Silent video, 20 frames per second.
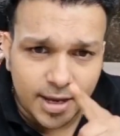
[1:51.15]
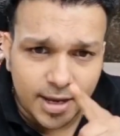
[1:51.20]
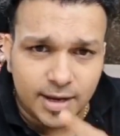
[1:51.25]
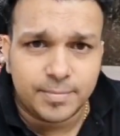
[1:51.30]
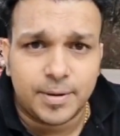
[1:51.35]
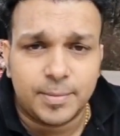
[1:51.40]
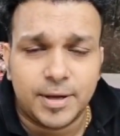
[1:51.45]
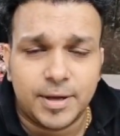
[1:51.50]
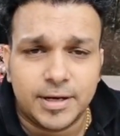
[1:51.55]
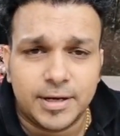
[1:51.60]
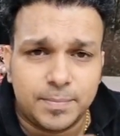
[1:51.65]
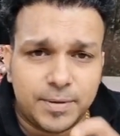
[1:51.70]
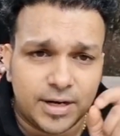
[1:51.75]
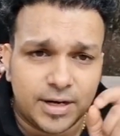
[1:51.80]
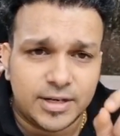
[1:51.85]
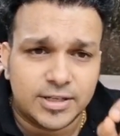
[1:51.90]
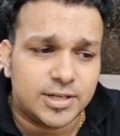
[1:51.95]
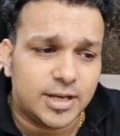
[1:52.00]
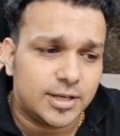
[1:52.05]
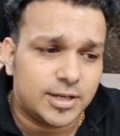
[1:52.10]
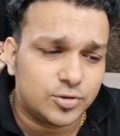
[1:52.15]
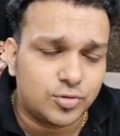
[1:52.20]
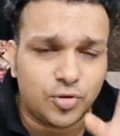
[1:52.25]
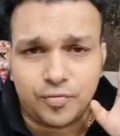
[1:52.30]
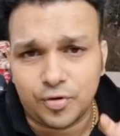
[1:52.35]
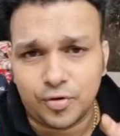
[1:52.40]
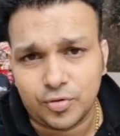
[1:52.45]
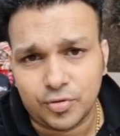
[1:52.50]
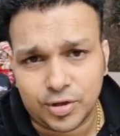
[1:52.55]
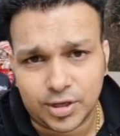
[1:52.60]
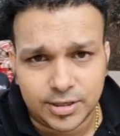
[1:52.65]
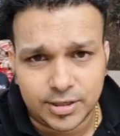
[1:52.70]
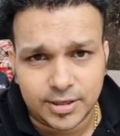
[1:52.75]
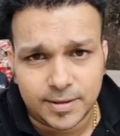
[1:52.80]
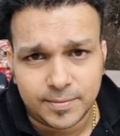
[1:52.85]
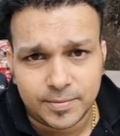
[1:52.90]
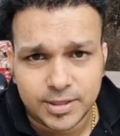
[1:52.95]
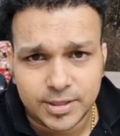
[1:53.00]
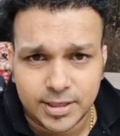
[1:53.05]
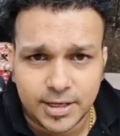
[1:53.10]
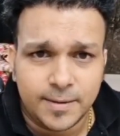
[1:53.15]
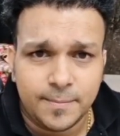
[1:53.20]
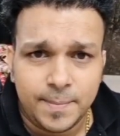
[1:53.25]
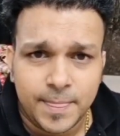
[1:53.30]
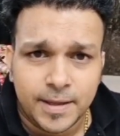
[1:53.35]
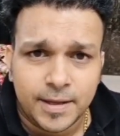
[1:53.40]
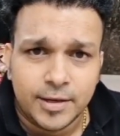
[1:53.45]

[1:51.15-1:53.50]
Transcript: एक हमारी प्लेलिस्ट है इसको फॉलो करिए ठीक है